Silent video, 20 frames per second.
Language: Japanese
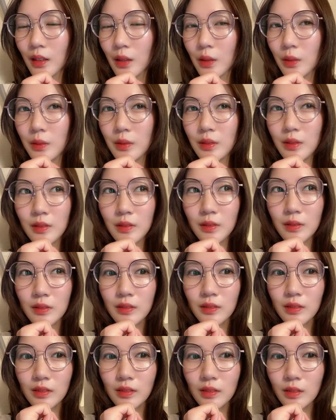今日
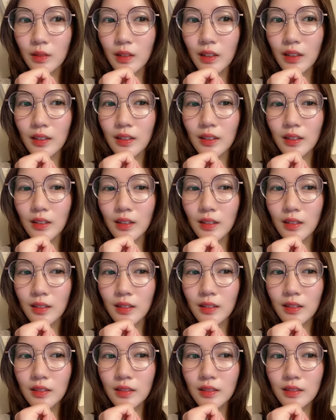のご飯が
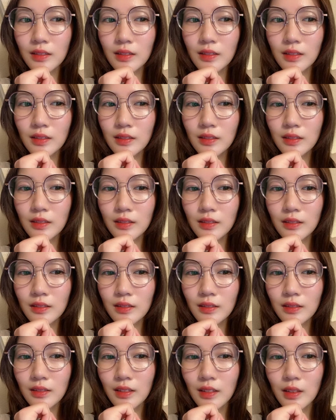
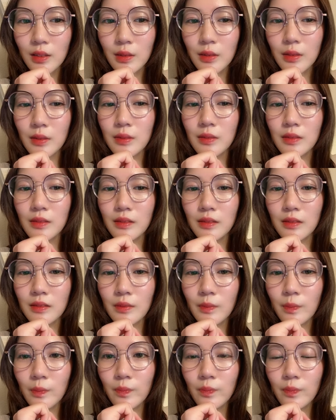えっと
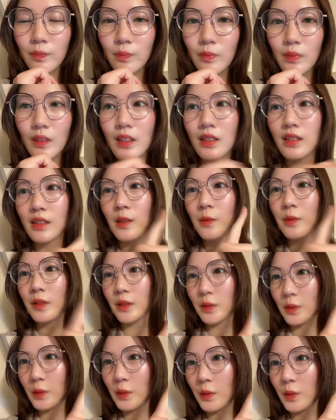スタバ
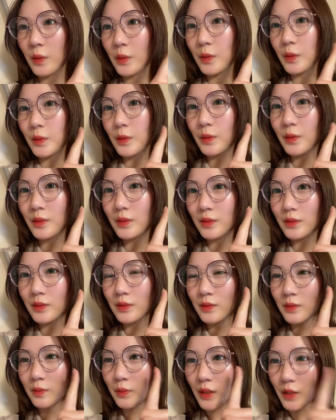の
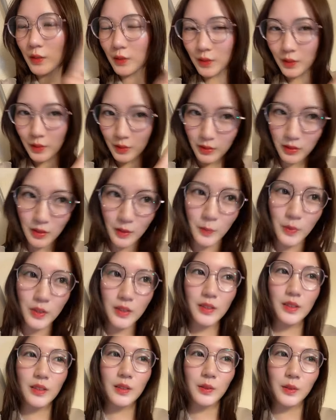メロンの
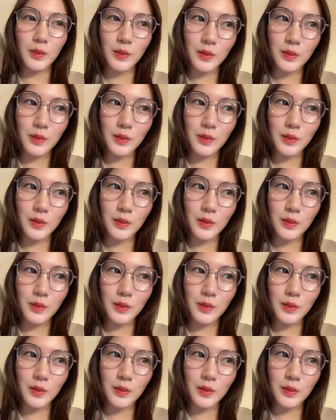フラペチーノ